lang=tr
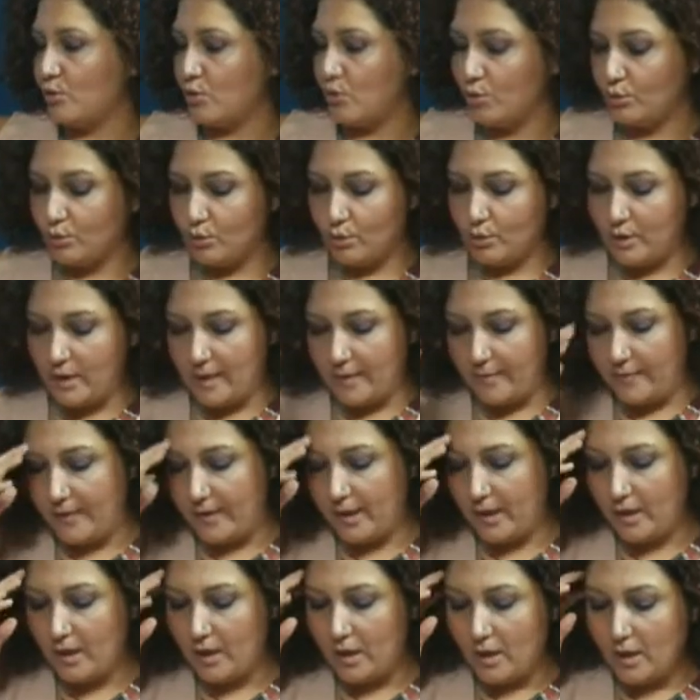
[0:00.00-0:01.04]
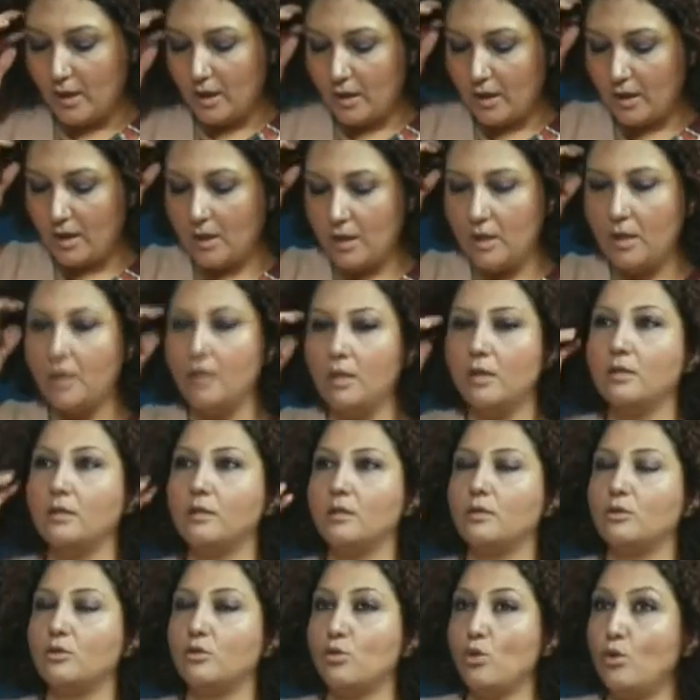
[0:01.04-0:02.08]
son dönemde. E,
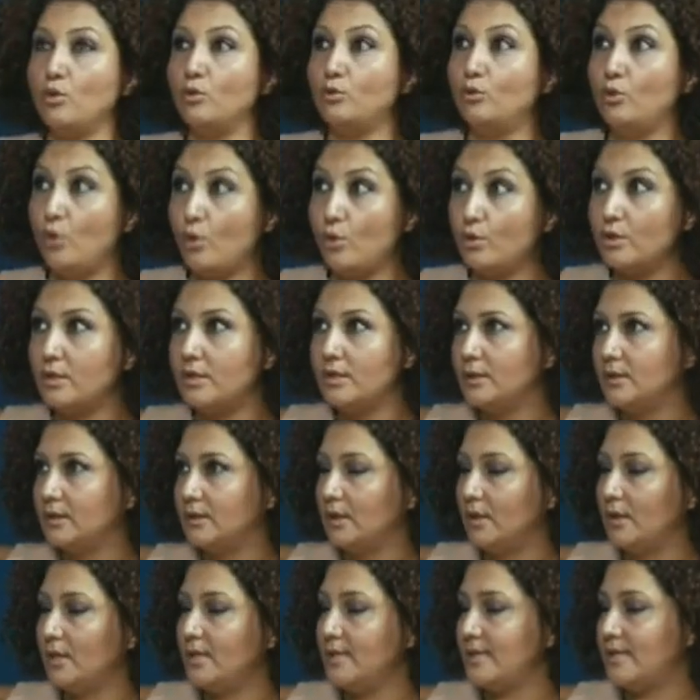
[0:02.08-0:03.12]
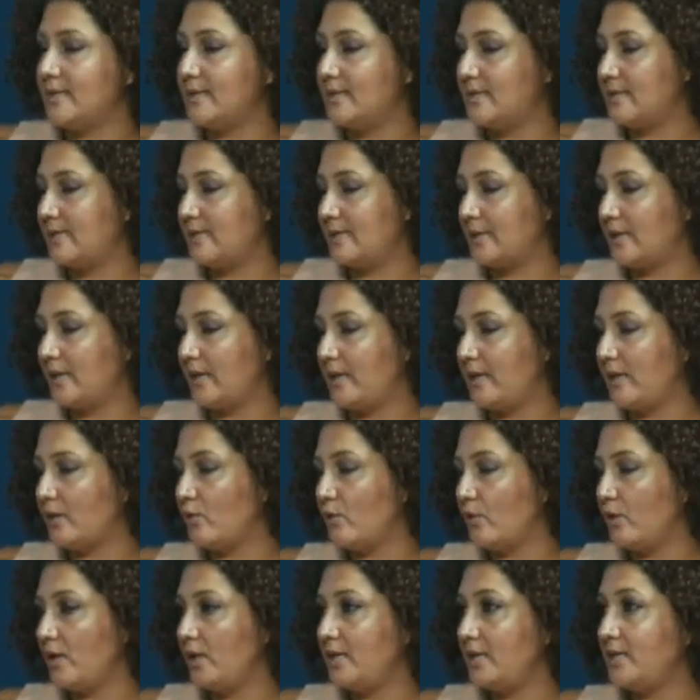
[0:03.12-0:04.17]
son 4 yılda istatistiklere
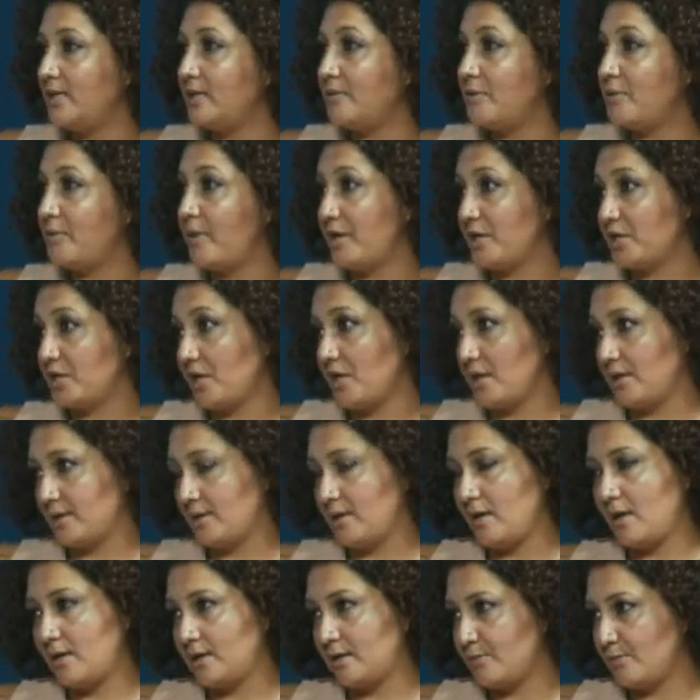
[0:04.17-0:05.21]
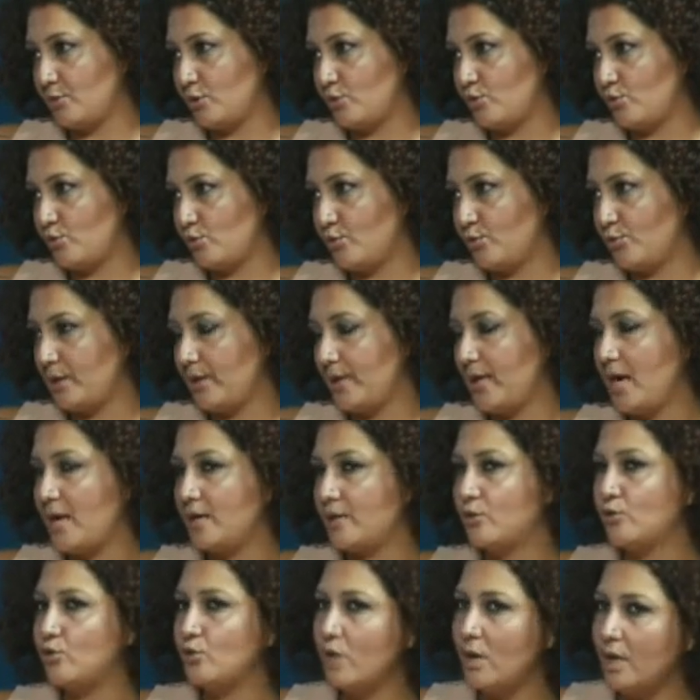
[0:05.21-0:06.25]
göre 25 kat artmış durumda.
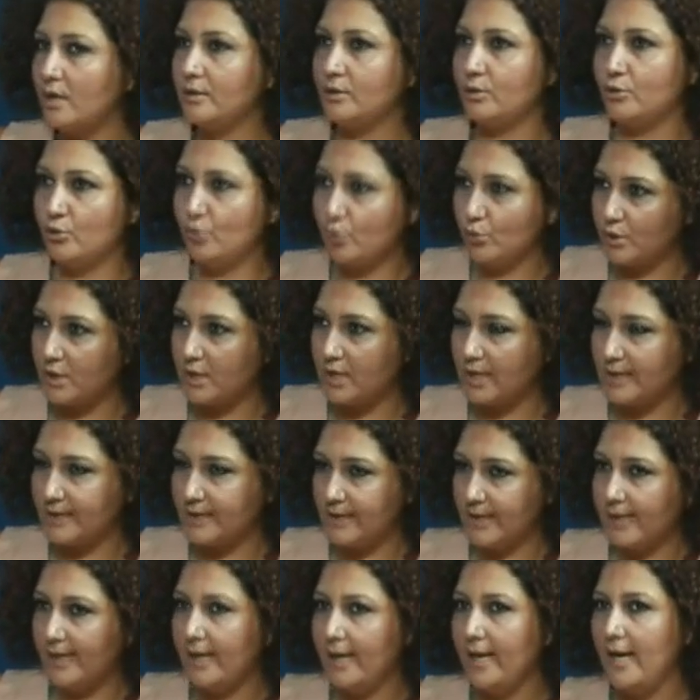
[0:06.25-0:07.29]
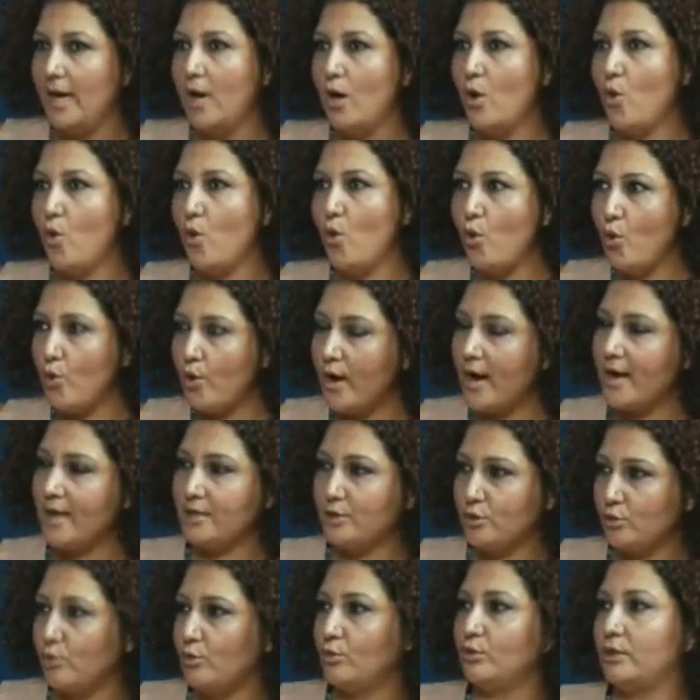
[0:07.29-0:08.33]
Yani şu anda Türkiye'de
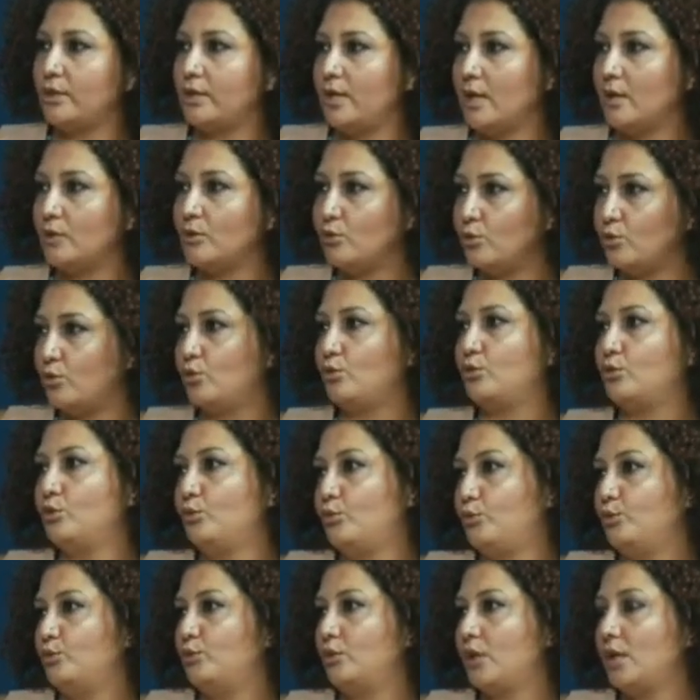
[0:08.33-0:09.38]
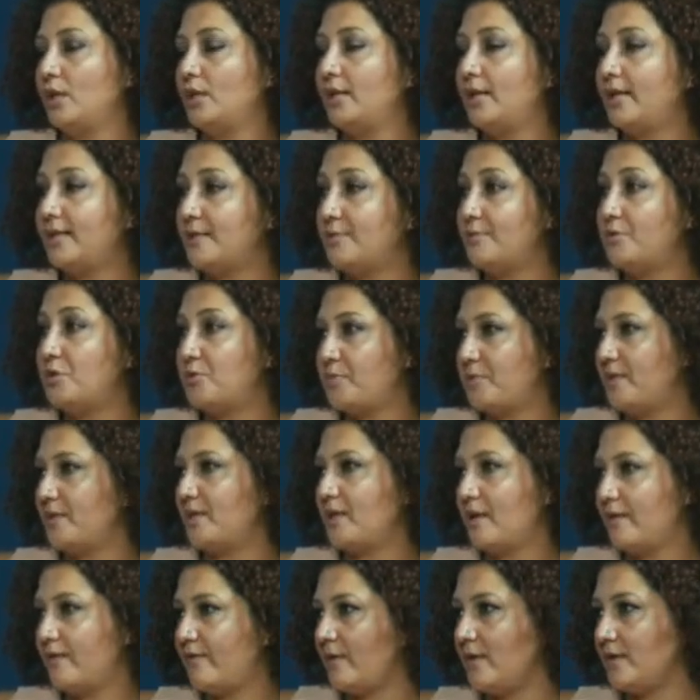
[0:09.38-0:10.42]
öğrenci olarak tutuklu bulunan 70
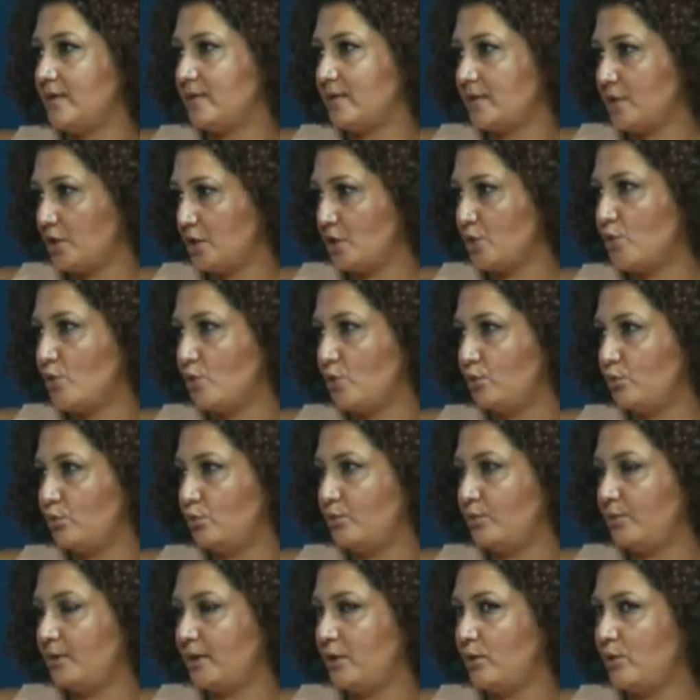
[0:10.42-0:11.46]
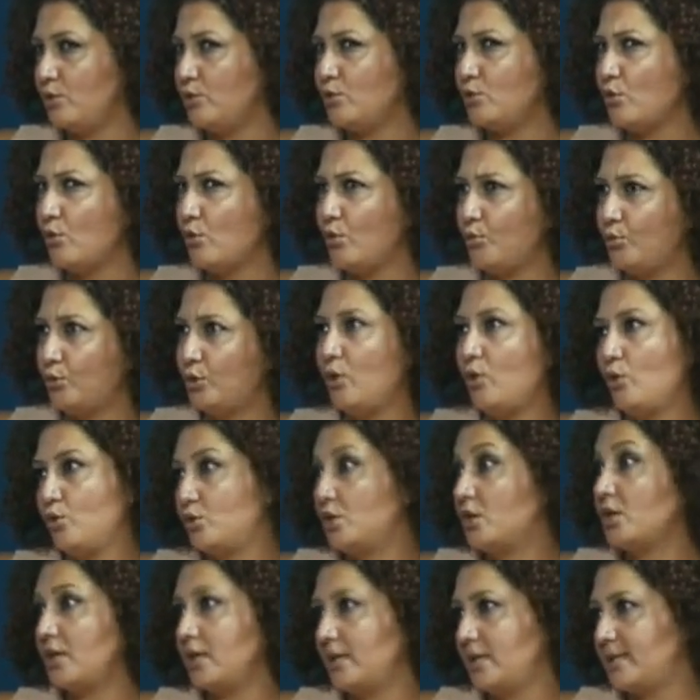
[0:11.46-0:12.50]
binden fazla kişi olduğunu biliyoruz. Bu da
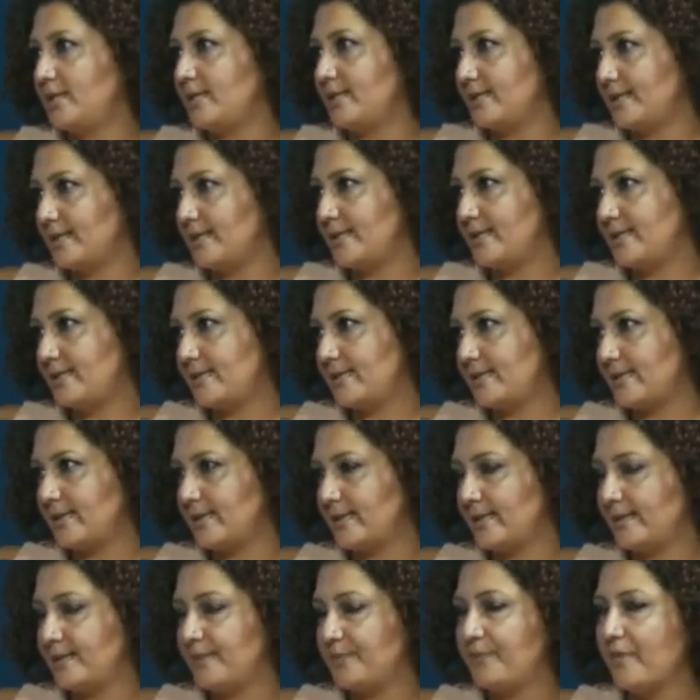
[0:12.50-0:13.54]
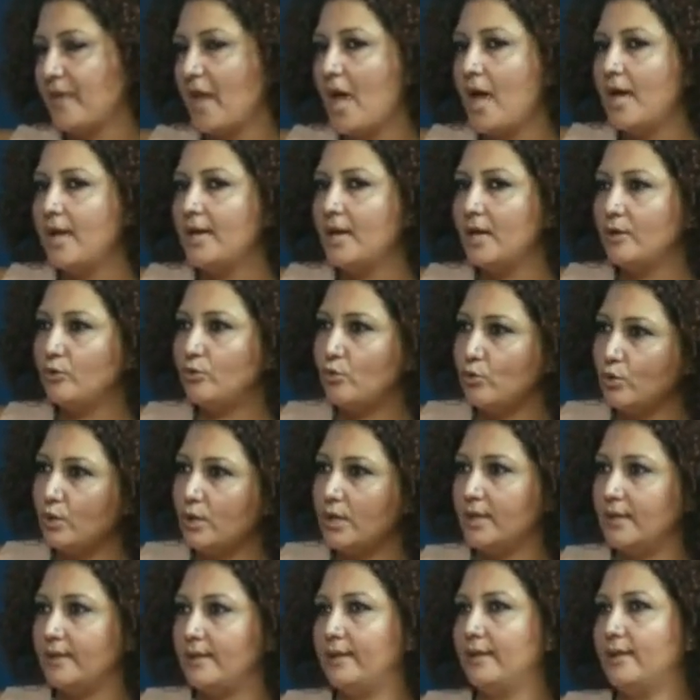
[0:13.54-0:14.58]
Ocak ayı istatistikleri. Yani
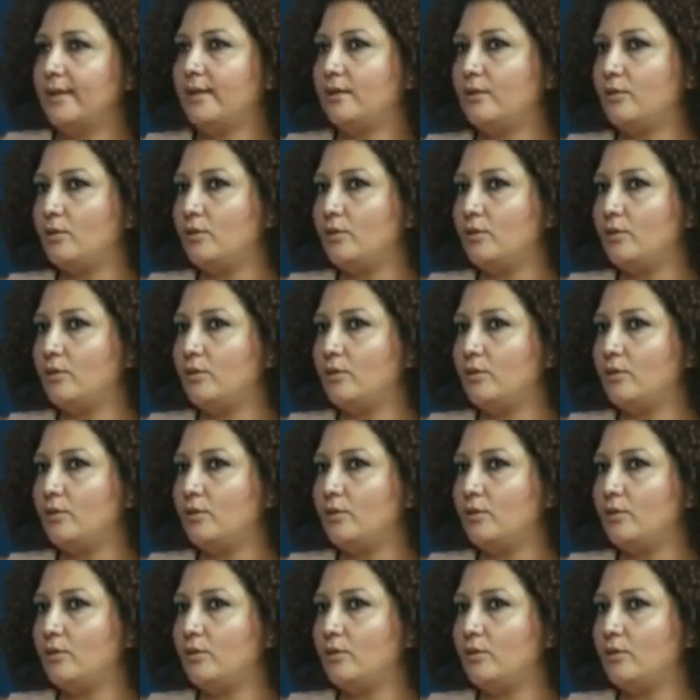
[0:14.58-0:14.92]
Türkiye'de